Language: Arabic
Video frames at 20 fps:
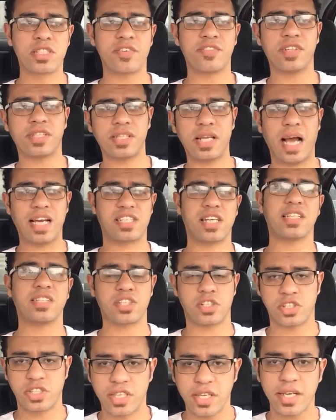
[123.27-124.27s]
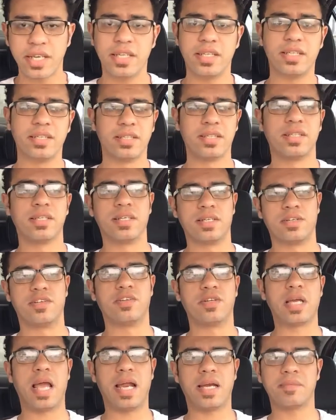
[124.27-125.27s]
7 عشان تشتريه
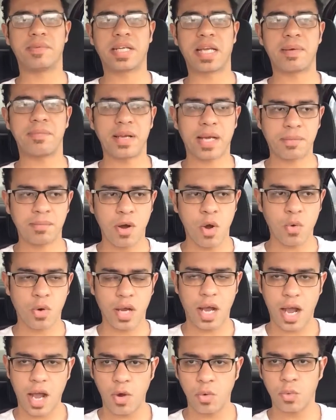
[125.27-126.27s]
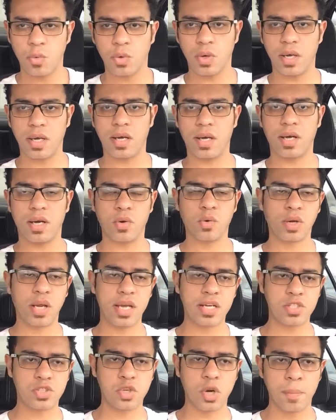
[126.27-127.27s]
يعني بتجيب لك موقع او
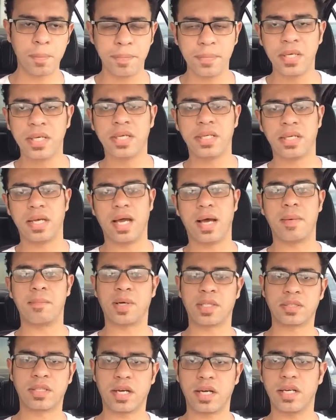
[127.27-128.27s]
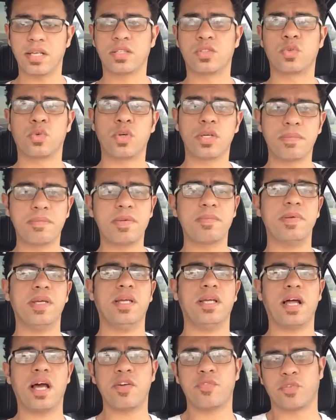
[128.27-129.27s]
اونلاين آه، آه، شوب متجر الكتروني
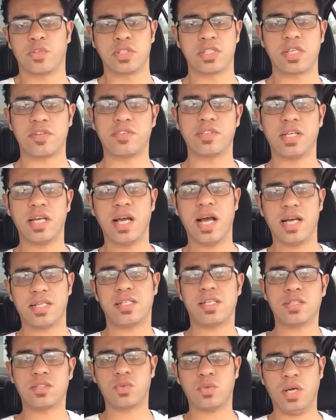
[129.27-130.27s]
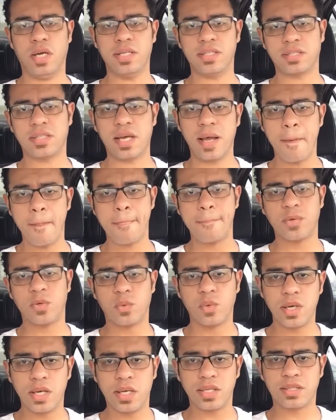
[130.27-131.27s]
بيبيع الايفون 7 عشان تروح انت
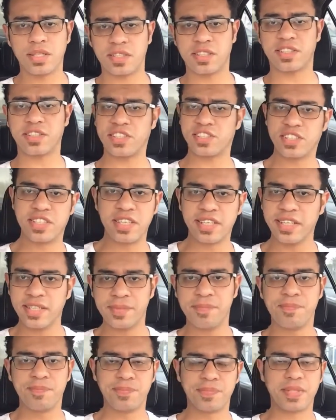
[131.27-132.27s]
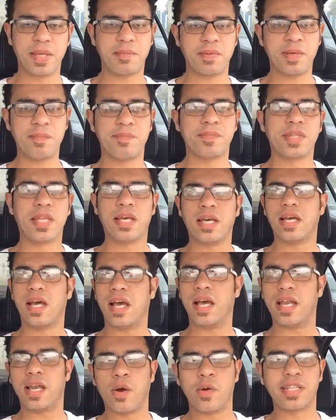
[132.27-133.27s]
وتقدر تشتريه تمام
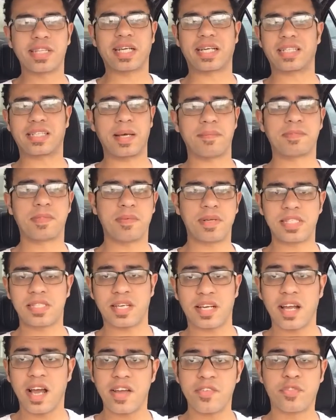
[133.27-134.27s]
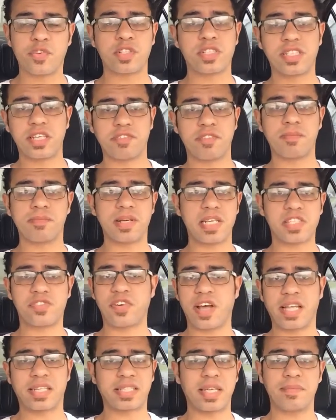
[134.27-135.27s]
آه لو انت كتبت مثلا ايفون 7
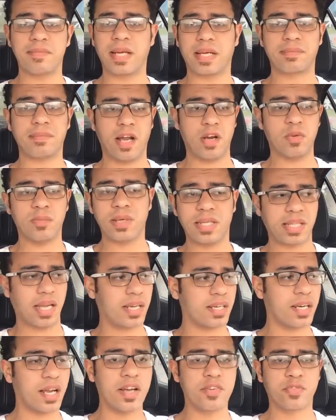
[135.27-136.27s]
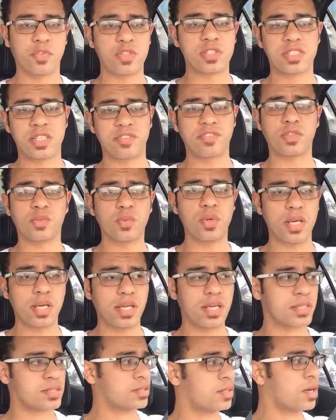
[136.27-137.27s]
بس فهتجيب لك معلومات عن الايفون 7
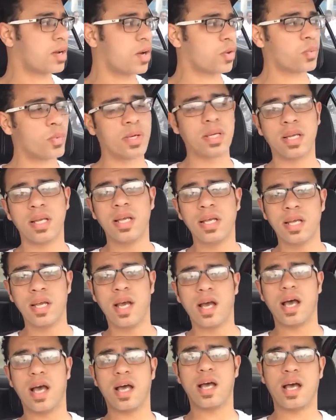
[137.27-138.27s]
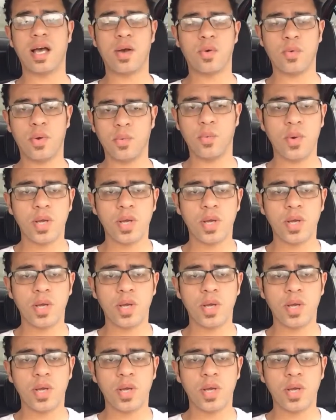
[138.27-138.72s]
والاصدار وال آه